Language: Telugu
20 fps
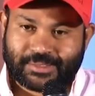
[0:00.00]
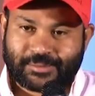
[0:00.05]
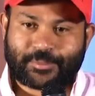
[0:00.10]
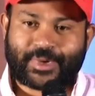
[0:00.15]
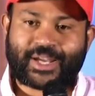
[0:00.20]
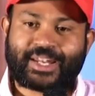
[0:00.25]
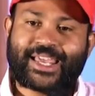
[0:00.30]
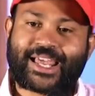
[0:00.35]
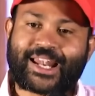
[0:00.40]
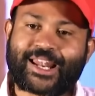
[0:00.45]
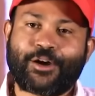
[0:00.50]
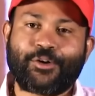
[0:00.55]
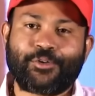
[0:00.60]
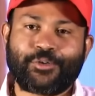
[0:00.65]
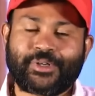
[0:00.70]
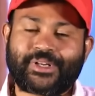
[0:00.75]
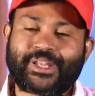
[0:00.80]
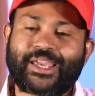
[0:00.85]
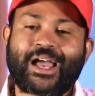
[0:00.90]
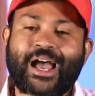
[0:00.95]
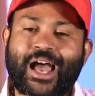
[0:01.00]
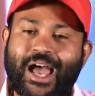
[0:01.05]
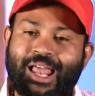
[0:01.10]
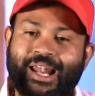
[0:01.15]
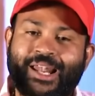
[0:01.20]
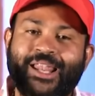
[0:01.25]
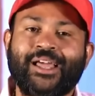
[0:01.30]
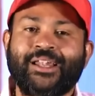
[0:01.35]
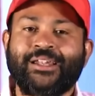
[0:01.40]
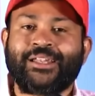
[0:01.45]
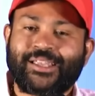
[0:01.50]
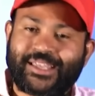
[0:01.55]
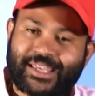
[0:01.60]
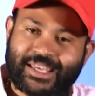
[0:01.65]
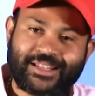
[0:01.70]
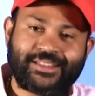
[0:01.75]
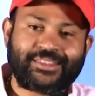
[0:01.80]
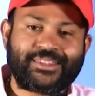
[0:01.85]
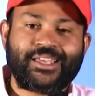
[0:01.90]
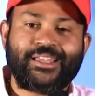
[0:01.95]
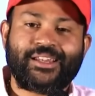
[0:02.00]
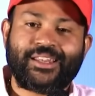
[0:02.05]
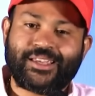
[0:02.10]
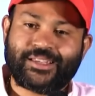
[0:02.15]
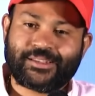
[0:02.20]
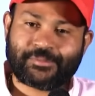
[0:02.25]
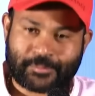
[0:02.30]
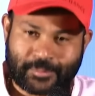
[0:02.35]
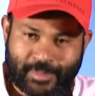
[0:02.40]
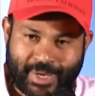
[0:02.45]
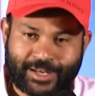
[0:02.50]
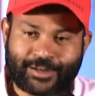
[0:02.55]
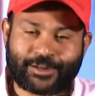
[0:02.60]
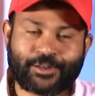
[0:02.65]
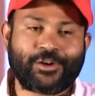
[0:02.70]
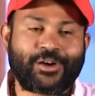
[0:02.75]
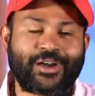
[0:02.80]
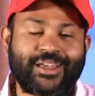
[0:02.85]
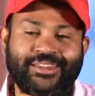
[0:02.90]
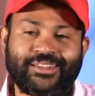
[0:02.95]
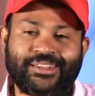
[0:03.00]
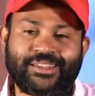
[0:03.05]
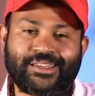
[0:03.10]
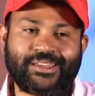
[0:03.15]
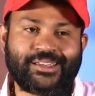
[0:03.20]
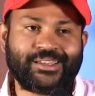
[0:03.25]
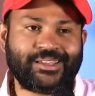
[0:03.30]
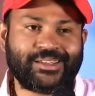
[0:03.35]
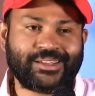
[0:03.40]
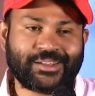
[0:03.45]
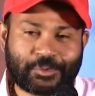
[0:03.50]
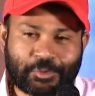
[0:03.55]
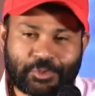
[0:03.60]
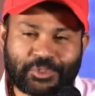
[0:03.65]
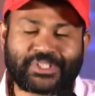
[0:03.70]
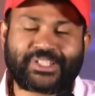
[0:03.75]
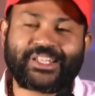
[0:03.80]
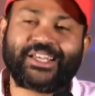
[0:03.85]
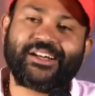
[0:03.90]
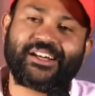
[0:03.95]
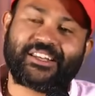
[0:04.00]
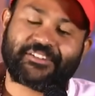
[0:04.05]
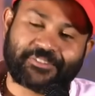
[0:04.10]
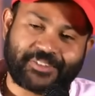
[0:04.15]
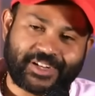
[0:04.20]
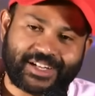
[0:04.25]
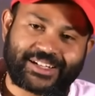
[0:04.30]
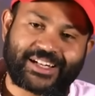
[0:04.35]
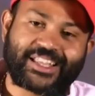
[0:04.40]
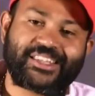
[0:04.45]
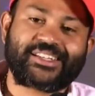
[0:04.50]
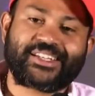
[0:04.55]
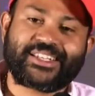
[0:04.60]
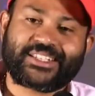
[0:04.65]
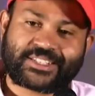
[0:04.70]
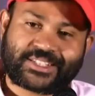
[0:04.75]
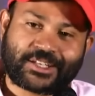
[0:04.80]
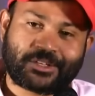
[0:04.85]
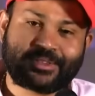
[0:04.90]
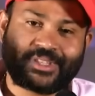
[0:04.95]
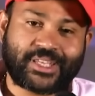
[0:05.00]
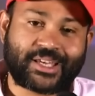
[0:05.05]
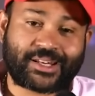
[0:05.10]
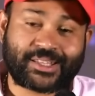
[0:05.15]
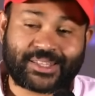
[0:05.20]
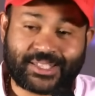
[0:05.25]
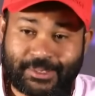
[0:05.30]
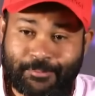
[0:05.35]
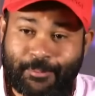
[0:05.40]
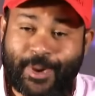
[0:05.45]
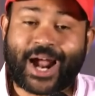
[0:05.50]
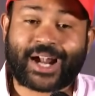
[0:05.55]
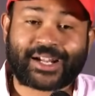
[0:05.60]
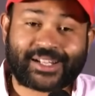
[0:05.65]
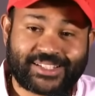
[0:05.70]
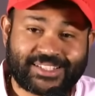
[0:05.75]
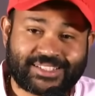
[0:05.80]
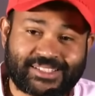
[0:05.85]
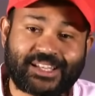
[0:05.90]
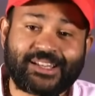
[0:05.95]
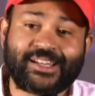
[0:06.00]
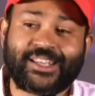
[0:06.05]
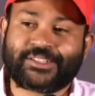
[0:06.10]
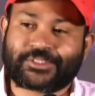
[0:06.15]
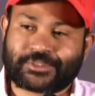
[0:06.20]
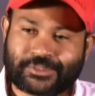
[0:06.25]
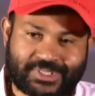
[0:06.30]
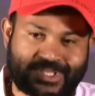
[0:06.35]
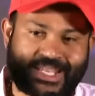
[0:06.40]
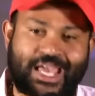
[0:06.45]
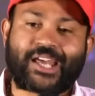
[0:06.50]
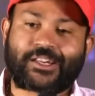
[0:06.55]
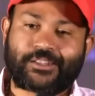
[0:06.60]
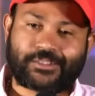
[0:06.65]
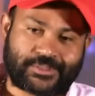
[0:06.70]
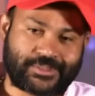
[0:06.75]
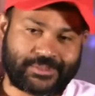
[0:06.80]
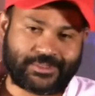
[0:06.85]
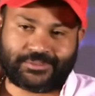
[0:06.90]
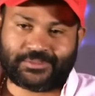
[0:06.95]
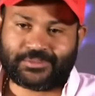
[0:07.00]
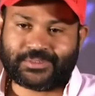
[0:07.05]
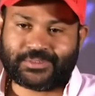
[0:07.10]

మనం ఎలా ఉంటే అలా వెళ్తేనే మనలో అది ఉంటే డెఫినెట్లీ అది రీచ్ అవుద్ది అన్నది ఈ పాట నుంచి నేను నేర్చుకున్న సారాంశం